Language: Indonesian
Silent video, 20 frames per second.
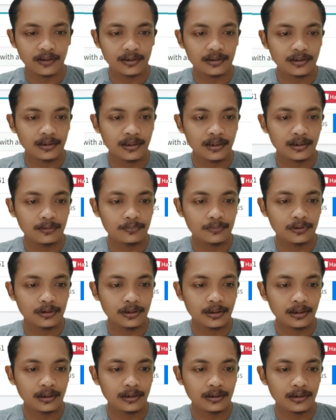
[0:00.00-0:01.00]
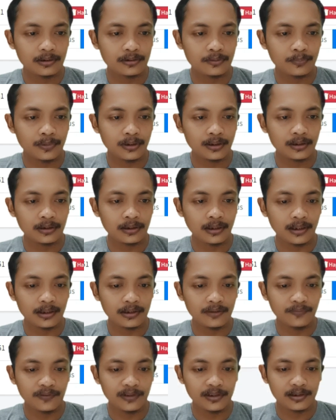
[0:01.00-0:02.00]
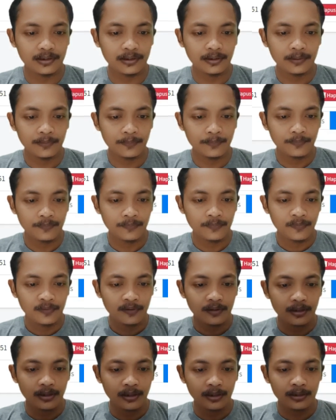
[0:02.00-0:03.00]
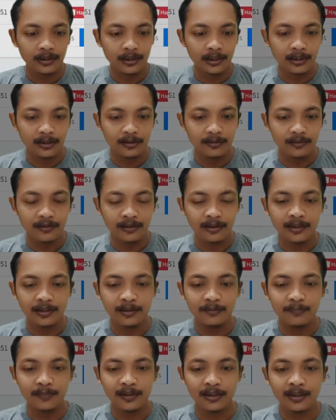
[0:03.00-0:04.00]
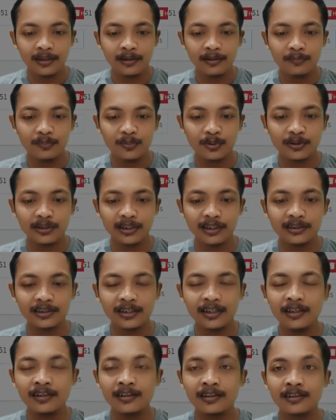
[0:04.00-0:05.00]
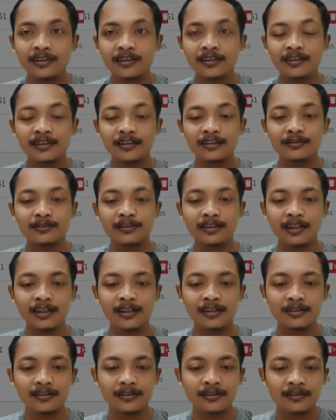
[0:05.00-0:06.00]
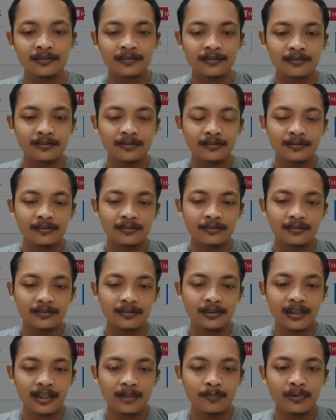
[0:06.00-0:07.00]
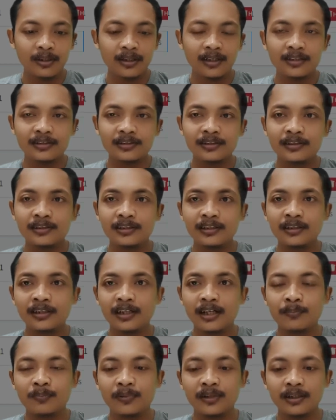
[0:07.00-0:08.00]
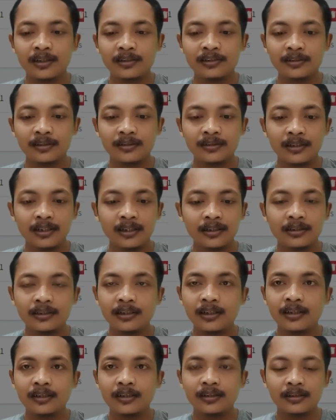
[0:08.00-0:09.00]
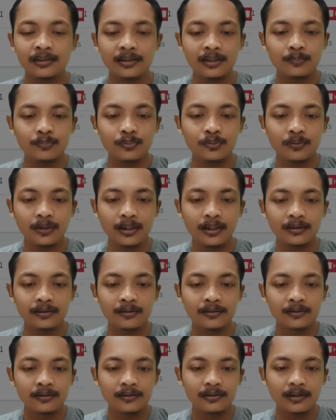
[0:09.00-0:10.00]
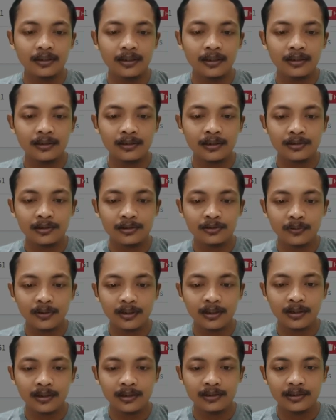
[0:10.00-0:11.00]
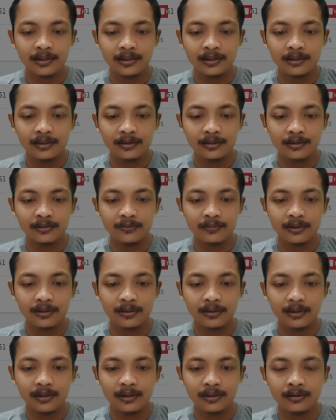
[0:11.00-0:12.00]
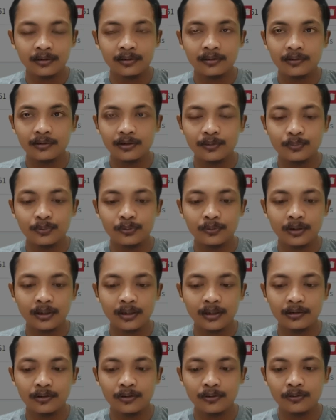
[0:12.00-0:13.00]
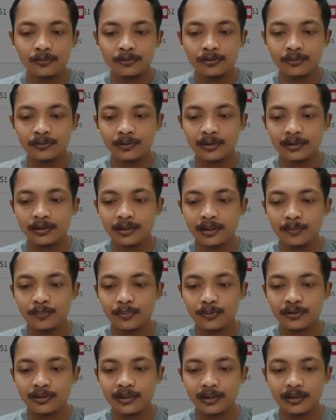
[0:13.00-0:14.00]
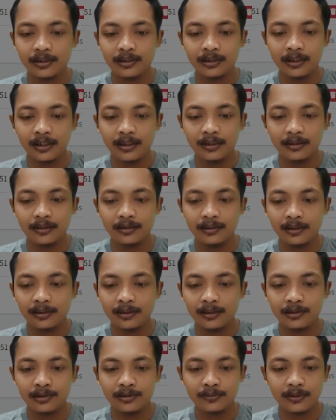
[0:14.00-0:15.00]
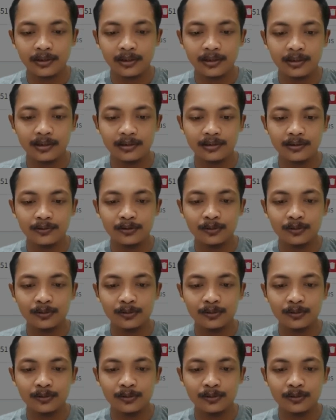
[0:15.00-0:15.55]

aja kemudian kita coba kita refresh ya nah kita klik nah maka modalnya sudah teraplikasi di aplikasi yang telah kita kita buat tinggal kita sesuaikan aja ini sesuai dengan kebutuhan atau sesuai dengan project kita nanti kita sesuaikan aja